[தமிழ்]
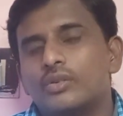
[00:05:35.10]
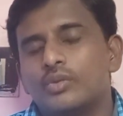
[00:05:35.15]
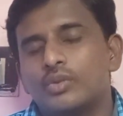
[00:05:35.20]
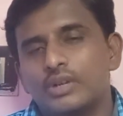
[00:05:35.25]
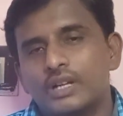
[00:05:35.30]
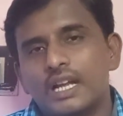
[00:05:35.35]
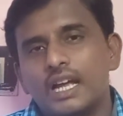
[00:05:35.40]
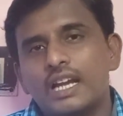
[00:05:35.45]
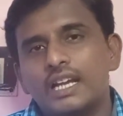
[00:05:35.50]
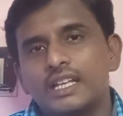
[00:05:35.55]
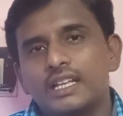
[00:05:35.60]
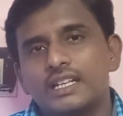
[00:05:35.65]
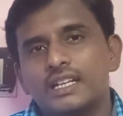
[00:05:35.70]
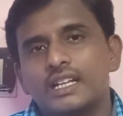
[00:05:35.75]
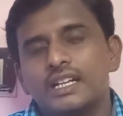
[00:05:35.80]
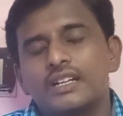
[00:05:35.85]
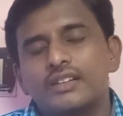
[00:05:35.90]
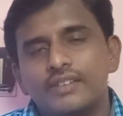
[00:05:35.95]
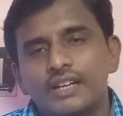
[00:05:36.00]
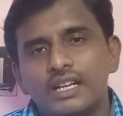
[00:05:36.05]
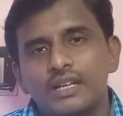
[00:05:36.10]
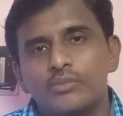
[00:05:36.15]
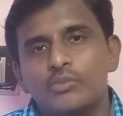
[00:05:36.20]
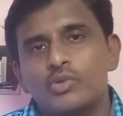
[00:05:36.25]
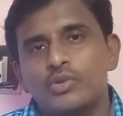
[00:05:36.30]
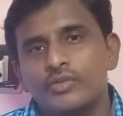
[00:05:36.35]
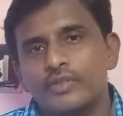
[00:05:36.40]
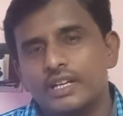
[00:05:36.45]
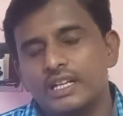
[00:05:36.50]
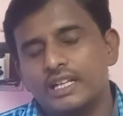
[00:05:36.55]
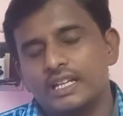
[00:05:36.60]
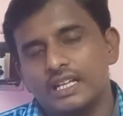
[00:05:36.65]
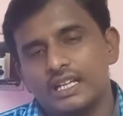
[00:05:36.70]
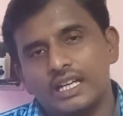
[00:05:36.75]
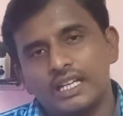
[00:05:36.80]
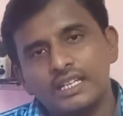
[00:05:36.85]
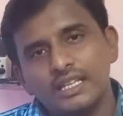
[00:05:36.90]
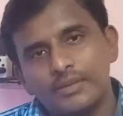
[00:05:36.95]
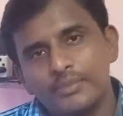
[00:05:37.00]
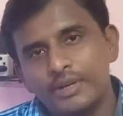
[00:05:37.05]
ஒரு நாளைக்கு ரெண்டு வேலை மூணு வேலை
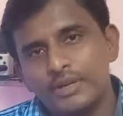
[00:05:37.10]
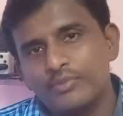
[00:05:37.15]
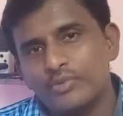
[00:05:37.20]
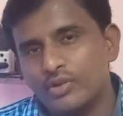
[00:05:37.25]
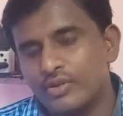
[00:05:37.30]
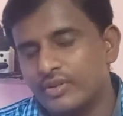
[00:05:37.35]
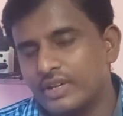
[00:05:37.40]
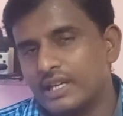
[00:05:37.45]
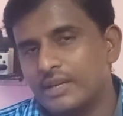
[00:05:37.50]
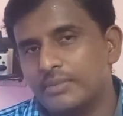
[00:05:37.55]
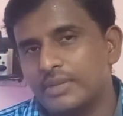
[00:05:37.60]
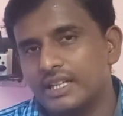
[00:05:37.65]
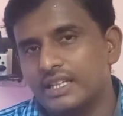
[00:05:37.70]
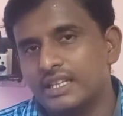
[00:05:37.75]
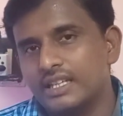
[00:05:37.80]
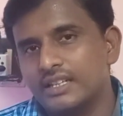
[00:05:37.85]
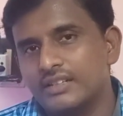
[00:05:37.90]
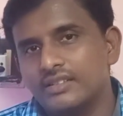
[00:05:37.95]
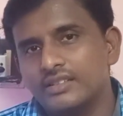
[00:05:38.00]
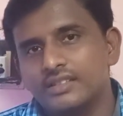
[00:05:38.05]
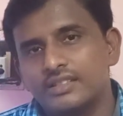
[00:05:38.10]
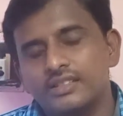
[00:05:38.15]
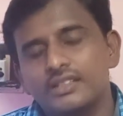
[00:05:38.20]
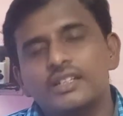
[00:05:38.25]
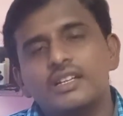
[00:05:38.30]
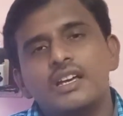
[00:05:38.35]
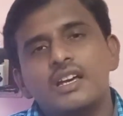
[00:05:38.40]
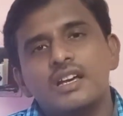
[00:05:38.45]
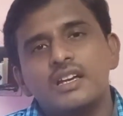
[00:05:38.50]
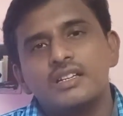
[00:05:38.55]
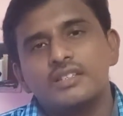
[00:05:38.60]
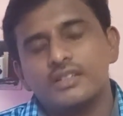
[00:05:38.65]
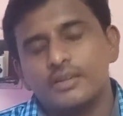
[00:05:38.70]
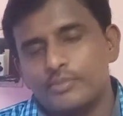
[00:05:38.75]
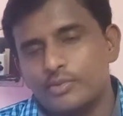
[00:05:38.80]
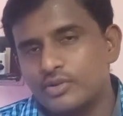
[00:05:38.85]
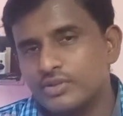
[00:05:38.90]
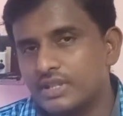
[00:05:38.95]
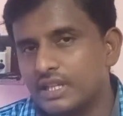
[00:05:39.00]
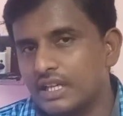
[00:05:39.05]
அது எப்படி போடுவீங்கன்னு பார்த்தீங்கன்னா வந்துட்டு
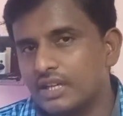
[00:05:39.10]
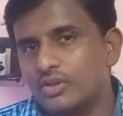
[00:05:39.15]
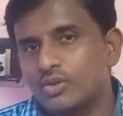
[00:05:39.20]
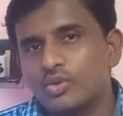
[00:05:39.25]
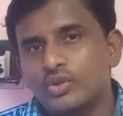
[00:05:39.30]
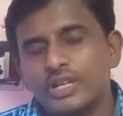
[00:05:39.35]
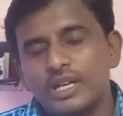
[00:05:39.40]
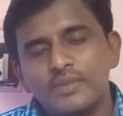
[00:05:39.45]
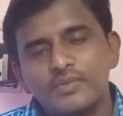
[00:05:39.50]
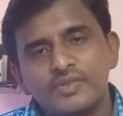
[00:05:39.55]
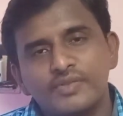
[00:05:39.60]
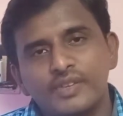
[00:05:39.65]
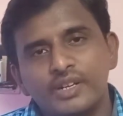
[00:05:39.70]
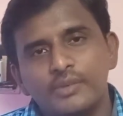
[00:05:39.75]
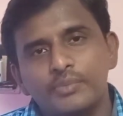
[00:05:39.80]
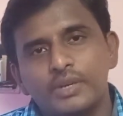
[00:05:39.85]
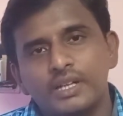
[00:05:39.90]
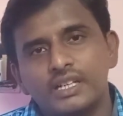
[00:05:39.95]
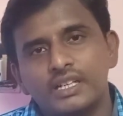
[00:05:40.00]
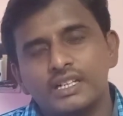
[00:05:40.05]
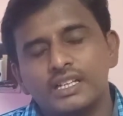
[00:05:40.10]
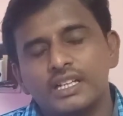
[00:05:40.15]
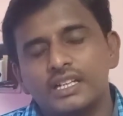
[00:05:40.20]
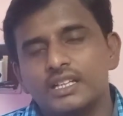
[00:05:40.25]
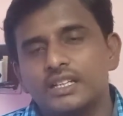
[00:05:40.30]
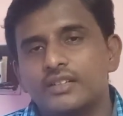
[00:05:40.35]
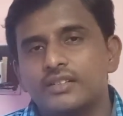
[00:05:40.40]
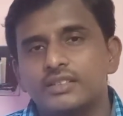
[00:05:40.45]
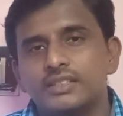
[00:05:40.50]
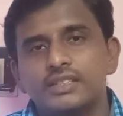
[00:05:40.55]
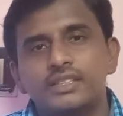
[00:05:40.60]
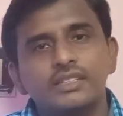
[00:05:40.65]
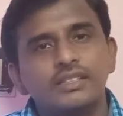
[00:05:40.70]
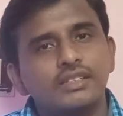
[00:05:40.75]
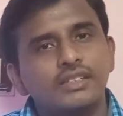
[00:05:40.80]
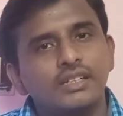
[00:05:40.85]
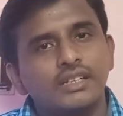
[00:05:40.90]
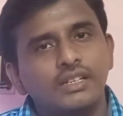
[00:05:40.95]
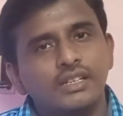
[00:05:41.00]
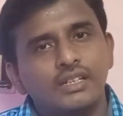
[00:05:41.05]
சப்போஸ் நீங்கள் டூ டைம்ஸ் ஃபீட் பண்ணுறதா இருந்தால் வந்துட்டு
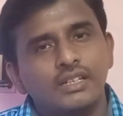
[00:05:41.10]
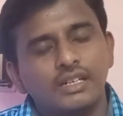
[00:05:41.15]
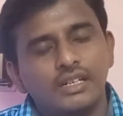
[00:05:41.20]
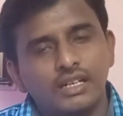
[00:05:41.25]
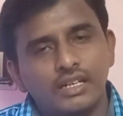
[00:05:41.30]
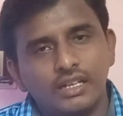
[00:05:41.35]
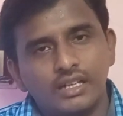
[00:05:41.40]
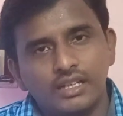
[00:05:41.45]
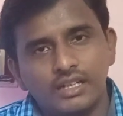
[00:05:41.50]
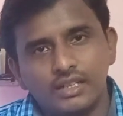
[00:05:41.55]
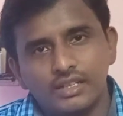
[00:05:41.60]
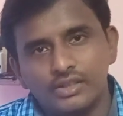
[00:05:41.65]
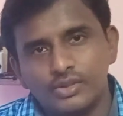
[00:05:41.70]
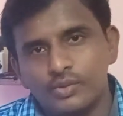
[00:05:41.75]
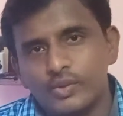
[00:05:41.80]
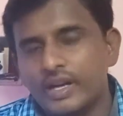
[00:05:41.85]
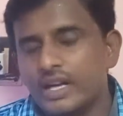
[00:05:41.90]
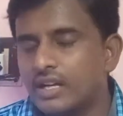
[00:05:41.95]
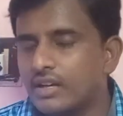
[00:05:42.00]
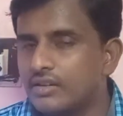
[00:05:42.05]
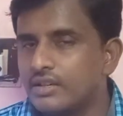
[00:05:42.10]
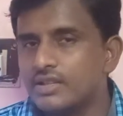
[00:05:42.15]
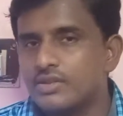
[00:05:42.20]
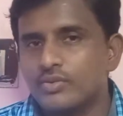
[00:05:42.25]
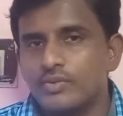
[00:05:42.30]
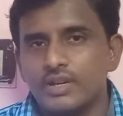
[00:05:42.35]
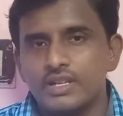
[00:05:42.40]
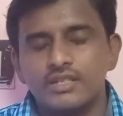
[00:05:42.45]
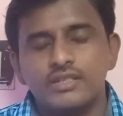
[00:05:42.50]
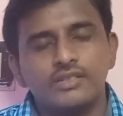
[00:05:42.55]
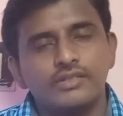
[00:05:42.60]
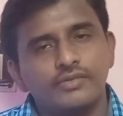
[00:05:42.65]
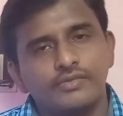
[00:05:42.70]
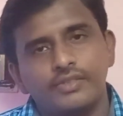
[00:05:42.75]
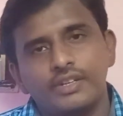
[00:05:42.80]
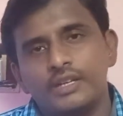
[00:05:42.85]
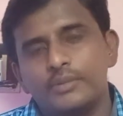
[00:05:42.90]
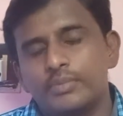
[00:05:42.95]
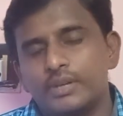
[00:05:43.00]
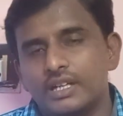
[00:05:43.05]
டுவெல் ஹவர்ஸ் ஒன்ஸ்
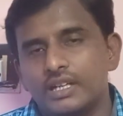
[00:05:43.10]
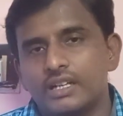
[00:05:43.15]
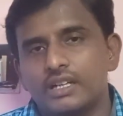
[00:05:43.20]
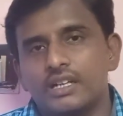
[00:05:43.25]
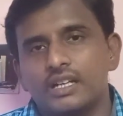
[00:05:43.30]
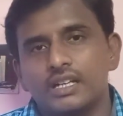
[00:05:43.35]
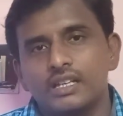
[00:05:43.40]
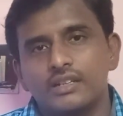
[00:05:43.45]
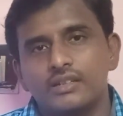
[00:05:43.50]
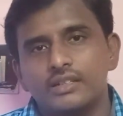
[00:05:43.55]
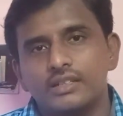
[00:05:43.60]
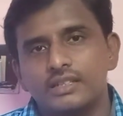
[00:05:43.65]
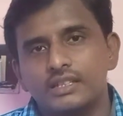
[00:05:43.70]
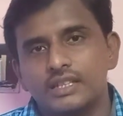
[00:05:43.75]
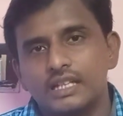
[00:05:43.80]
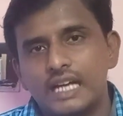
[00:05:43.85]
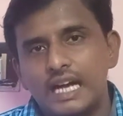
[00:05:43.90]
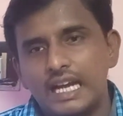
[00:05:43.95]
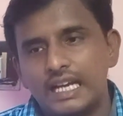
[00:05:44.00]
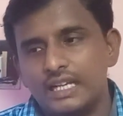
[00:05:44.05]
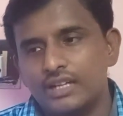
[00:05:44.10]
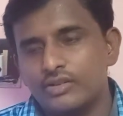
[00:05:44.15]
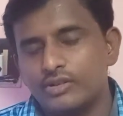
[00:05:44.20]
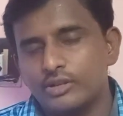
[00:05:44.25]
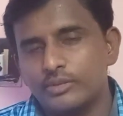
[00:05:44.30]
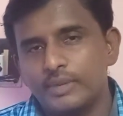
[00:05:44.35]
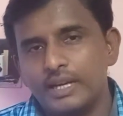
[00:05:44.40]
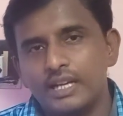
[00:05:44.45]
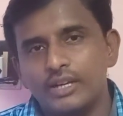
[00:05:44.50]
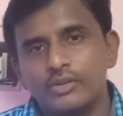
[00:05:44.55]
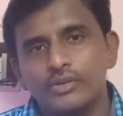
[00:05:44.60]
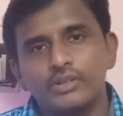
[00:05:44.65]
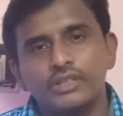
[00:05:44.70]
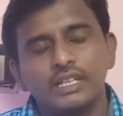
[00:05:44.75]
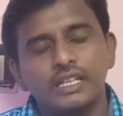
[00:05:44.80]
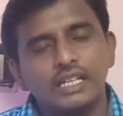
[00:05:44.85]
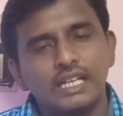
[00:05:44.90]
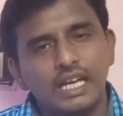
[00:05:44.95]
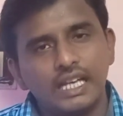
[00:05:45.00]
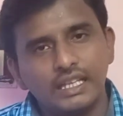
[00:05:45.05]
ஃபீட் பண்ணலாம் அதை வந்துட்டு காலையில் ஒரு மீல்
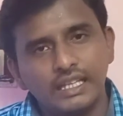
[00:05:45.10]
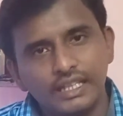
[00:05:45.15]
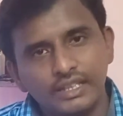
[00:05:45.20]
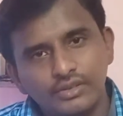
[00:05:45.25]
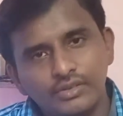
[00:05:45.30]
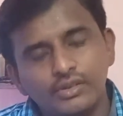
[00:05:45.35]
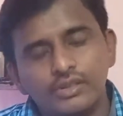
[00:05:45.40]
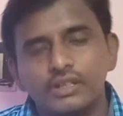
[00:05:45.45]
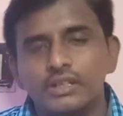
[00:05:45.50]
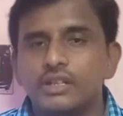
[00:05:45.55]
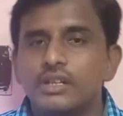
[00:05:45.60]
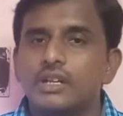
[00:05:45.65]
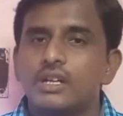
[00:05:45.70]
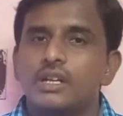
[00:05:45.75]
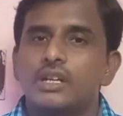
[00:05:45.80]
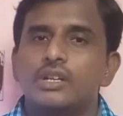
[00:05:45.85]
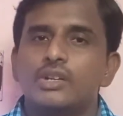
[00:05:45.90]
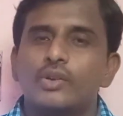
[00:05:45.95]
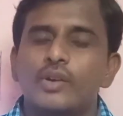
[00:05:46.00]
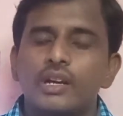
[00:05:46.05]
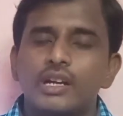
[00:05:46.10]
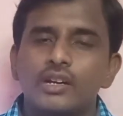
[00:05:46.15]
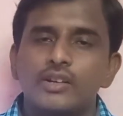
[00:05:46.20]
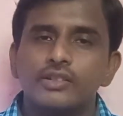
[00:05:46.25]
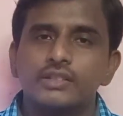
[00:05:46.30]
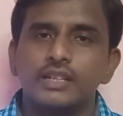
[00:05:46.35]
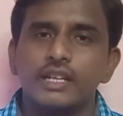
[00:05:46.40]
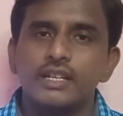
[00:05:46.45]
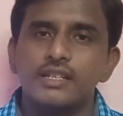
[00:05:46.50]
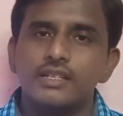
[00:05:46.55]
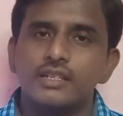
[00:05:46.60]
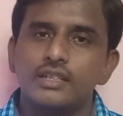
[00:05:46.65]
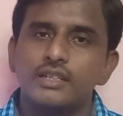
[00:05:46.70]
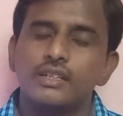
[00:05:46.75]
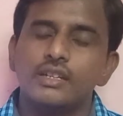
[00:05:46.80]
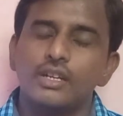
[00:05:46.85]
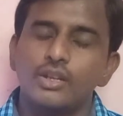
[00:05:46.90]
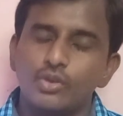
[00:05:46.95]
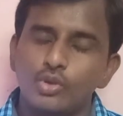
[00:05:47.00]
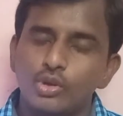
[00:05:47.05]
கொடுத்திங்கன்னா அதுலேருந்து ஒரு டுவெல் ஹவர்ஸ் கழிச்சு
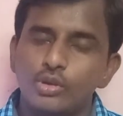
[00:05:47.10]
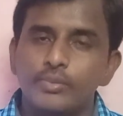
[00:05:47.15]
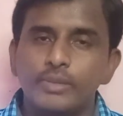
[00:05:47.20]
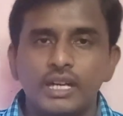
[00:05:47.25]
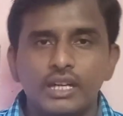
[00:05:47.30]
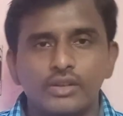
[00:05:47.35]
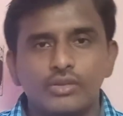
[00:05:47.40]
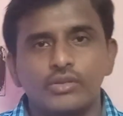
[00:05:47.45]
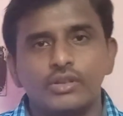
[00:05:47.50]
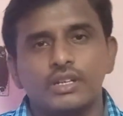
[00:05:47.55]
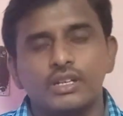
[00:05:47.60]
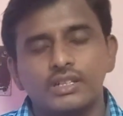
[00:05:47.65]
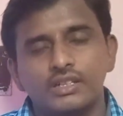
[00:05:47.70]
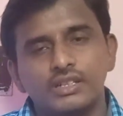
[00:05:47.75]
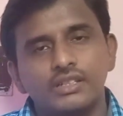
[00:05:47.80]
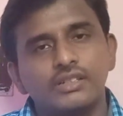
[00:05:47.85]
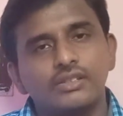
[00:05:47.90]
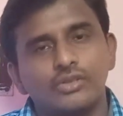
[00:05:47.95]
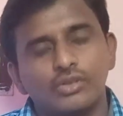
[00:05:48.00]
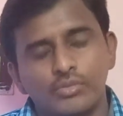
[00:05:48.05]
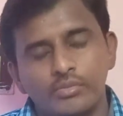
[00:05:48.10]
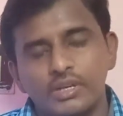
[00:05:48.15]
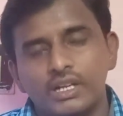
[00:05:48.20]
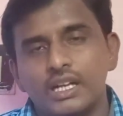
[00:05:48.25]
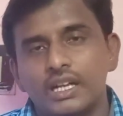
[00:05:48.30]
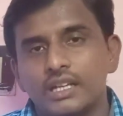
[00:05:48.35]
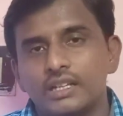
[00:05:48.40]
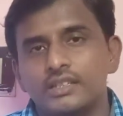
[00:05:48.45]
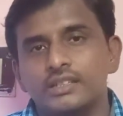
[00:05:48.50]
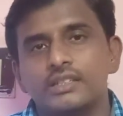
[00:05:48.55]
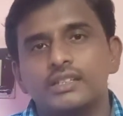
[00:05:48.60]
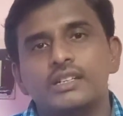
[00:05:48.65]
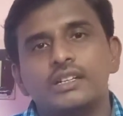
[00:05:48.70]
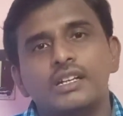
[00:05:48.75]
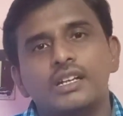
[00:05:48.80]
இன்னொரு மீல் கொடுக்கறது ரொம்ப நல்லது